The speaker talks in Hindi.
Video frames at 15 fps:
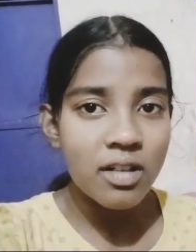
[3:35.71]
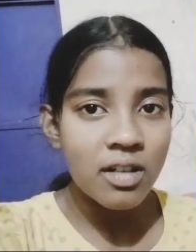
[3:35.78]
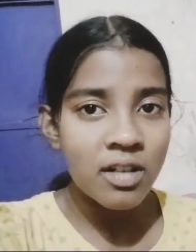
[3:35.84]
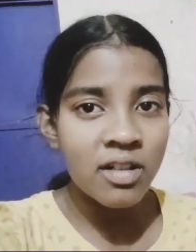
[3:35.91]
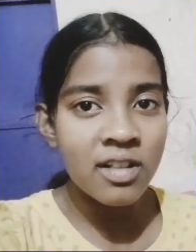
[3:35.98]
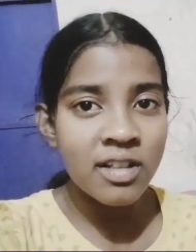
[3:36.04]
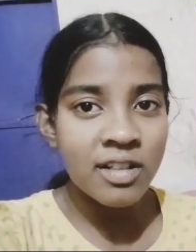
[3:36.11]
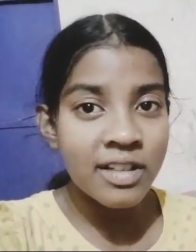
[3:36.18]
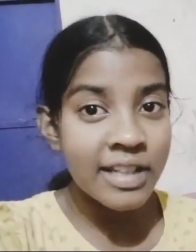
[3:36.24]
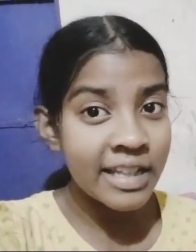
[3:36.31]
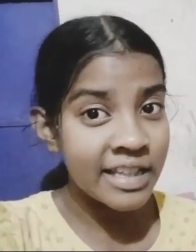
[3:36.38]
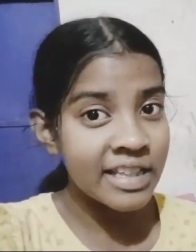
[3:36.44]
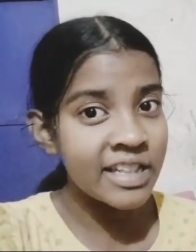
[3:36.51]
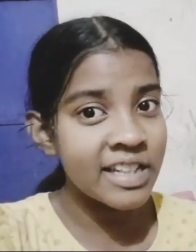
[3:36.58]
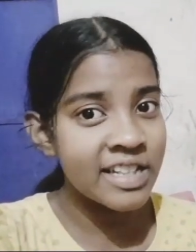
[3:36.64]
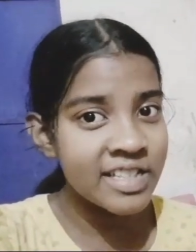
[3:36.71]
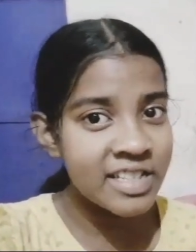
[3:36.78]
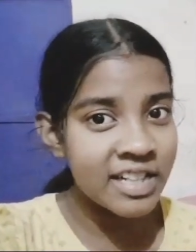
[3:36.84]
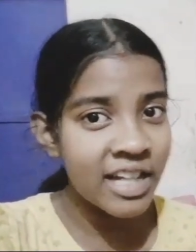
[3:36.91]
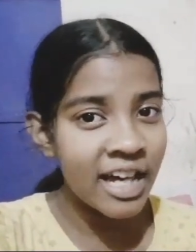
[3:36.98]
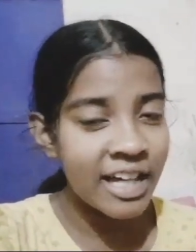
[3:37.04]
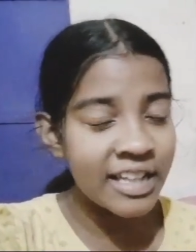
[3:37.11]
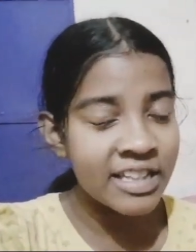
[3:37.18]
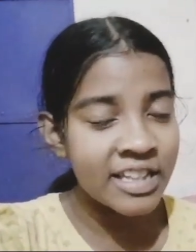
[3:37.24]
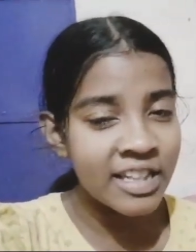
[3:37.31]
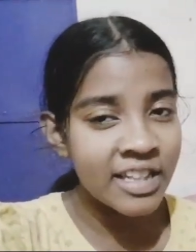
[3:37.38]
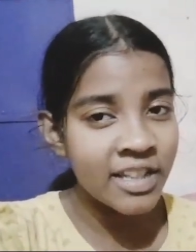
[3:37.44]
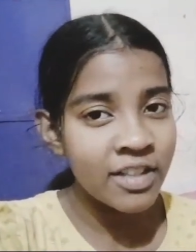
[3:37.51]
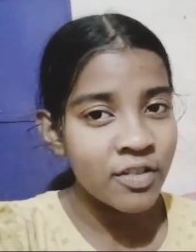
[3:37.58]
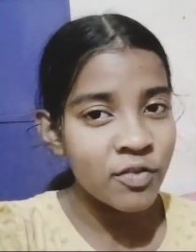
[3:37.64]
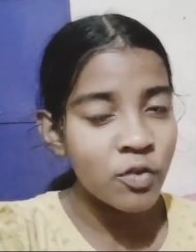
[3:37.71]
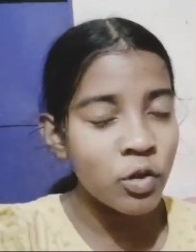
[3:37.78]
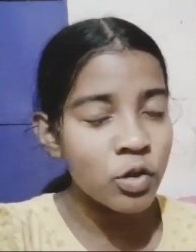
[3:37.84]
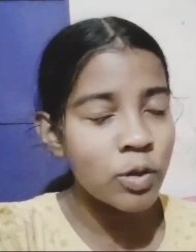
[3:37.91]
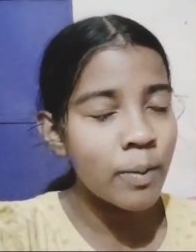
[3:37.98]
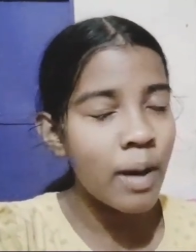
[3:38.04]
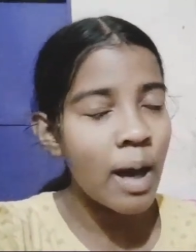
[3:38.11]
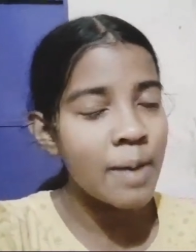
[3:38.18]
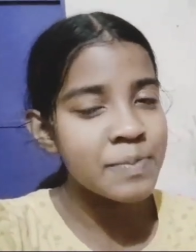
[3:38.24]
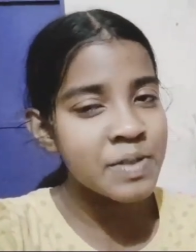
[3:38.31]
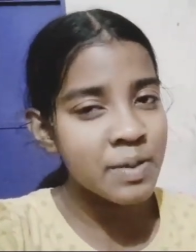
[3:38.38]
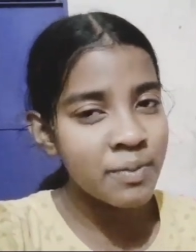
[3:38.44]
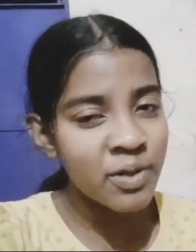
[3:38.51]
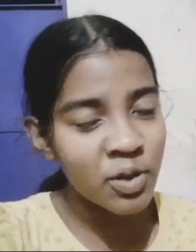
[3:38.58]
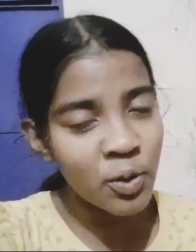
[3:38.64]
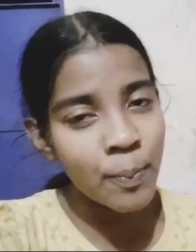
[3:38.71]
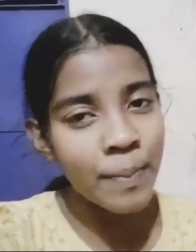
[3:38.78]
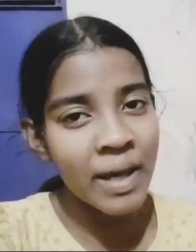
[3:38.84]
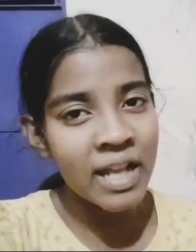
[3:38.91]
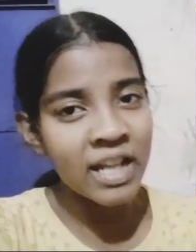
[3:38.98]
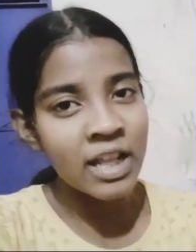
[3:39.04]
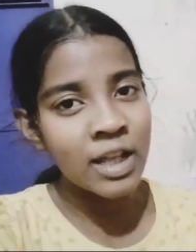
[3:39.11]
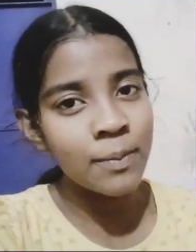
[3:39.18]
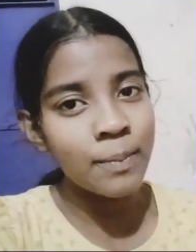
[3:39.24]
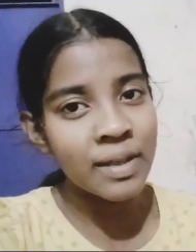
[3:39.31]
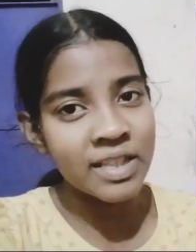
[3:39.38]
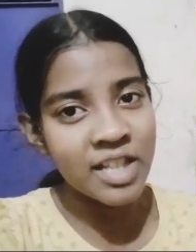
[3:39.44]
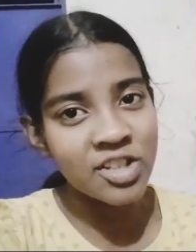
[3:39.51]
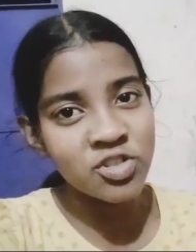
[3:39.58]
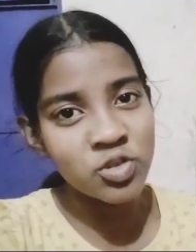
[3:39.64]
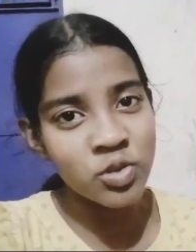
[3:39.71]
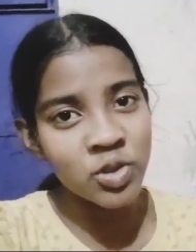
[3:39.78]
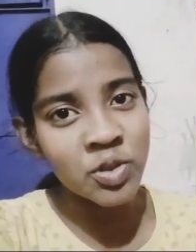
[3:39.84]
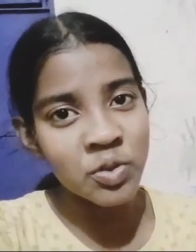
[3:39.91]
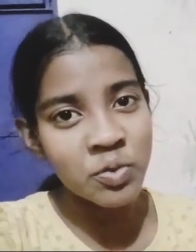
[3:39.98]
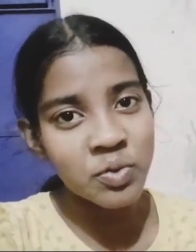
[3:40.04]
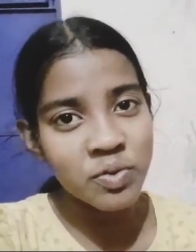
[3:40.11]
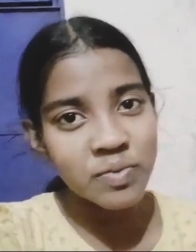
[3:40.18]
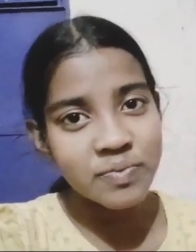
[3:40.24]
और कितने जन आए थे वो तो मैं आप सभी को पहले ही बता चुकी हूँ